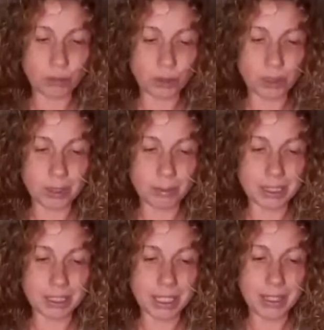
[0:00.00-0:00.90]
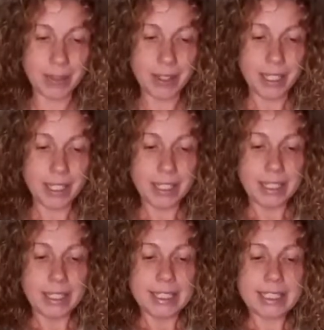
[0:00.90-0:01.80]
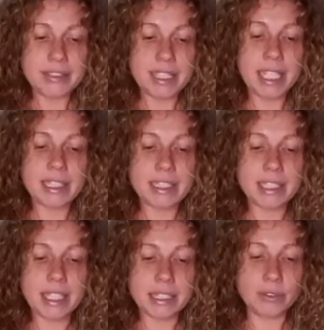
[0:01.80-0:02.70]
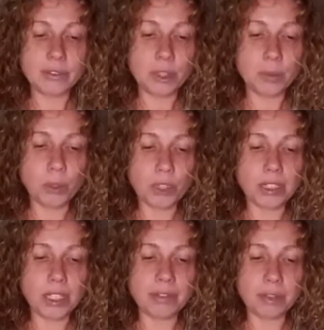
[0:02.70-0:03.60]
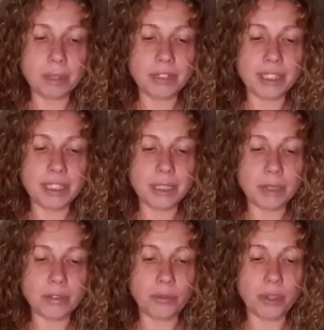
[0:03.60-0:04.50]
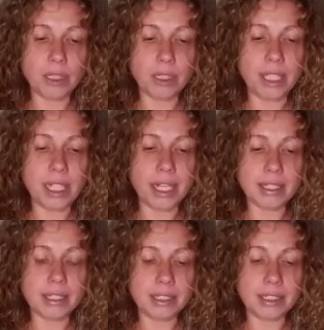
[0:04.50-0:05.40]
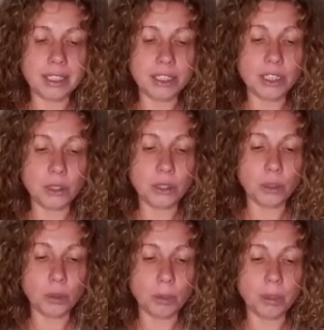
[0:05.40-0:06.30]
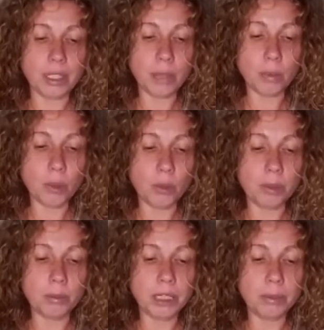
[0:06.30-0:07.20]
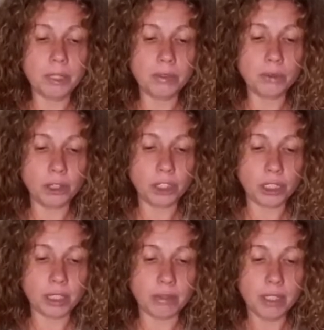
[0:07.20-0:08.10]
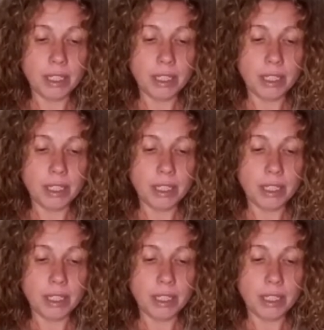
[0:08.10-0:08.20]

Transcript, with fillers: много набросали. Светлана, здравствуйте. Можете ли вы провести марафон для англоязычной группы? Я мог бы быть переводчиком.